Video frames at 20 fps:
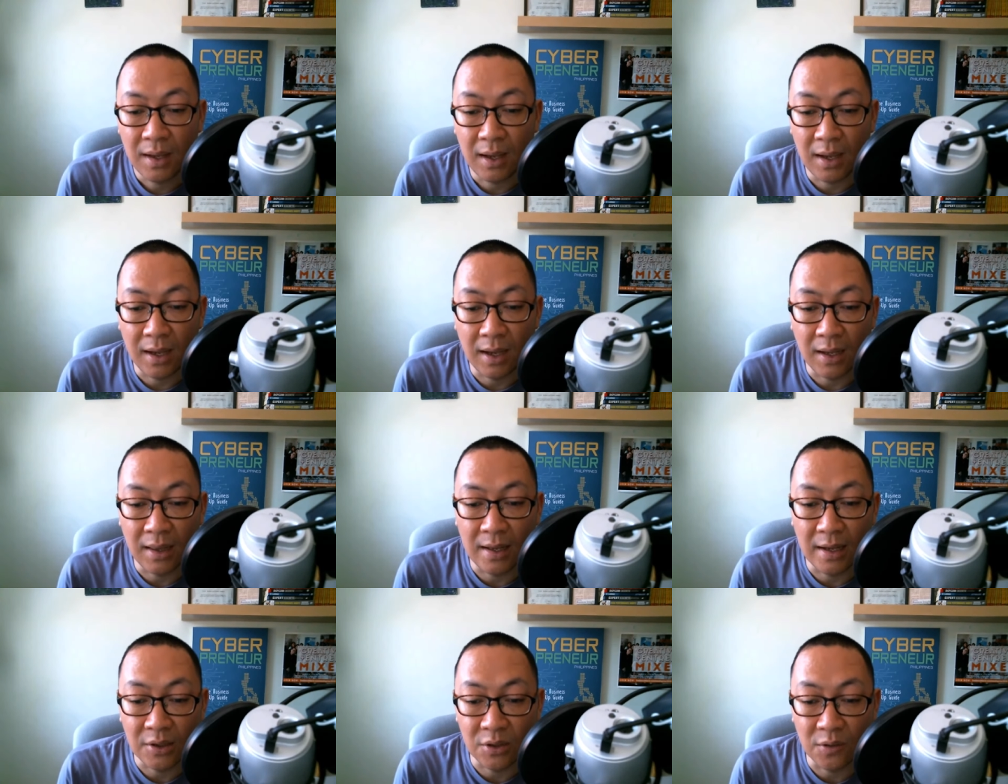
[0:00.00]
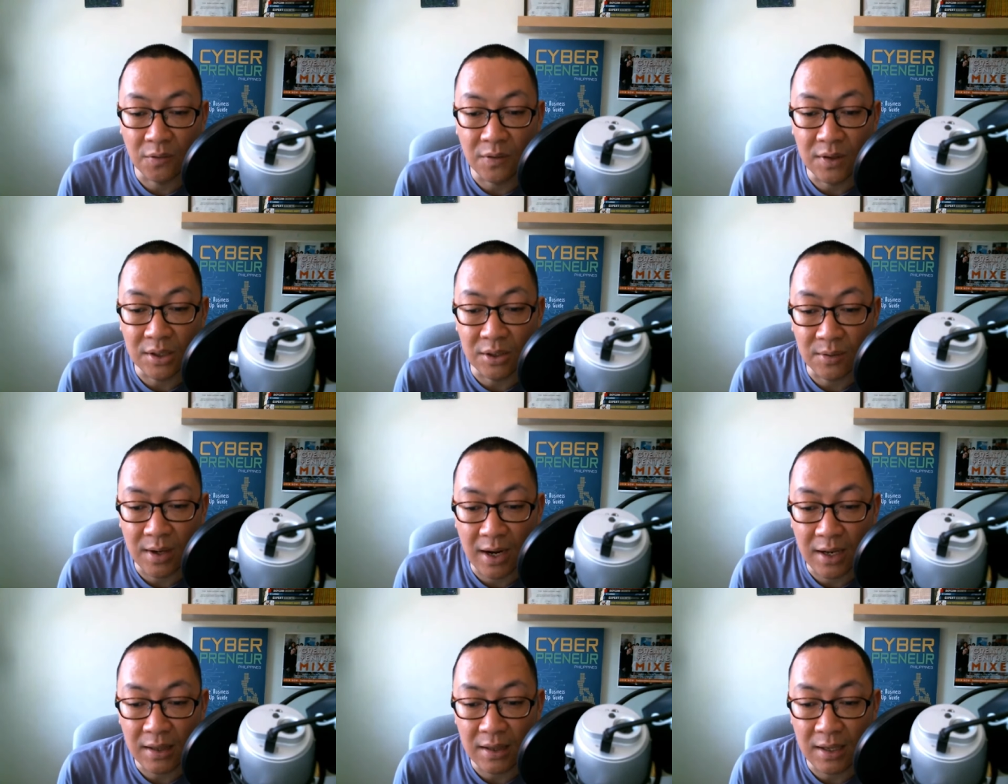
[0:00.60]
And as of this
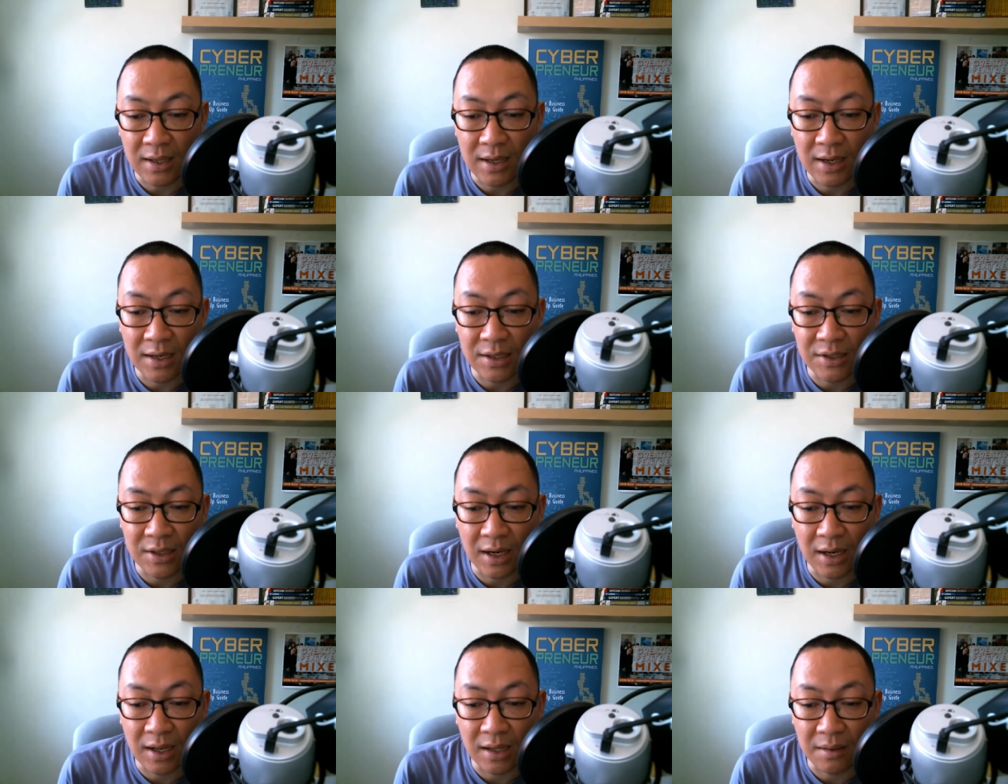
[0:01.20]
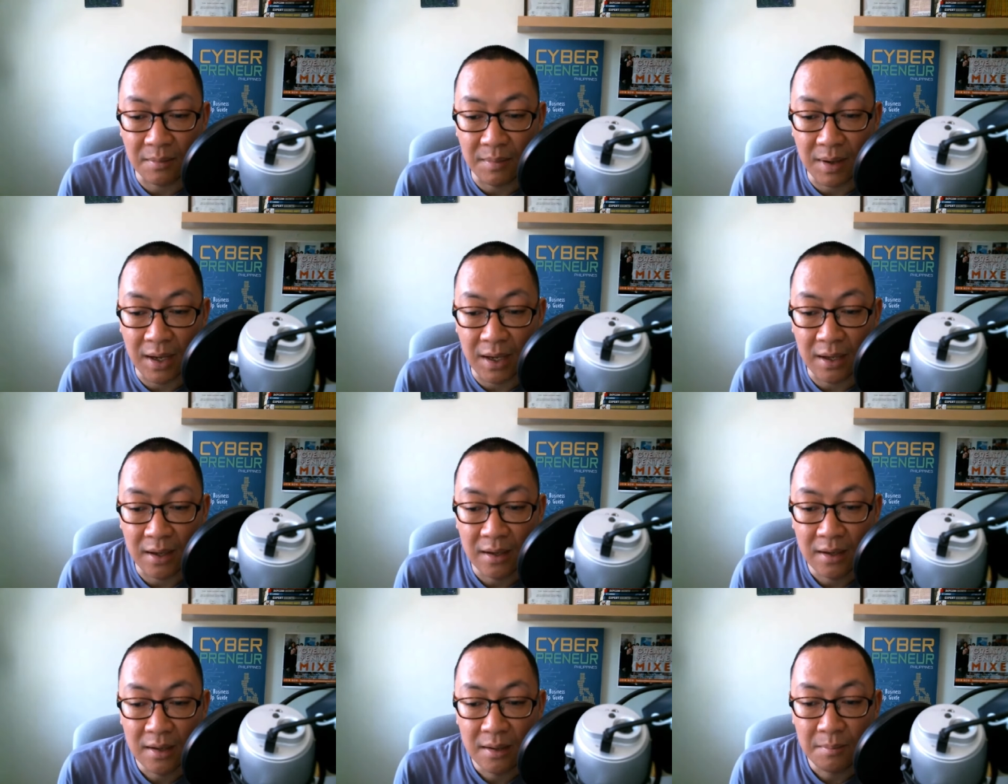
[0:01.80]
writing, I check at my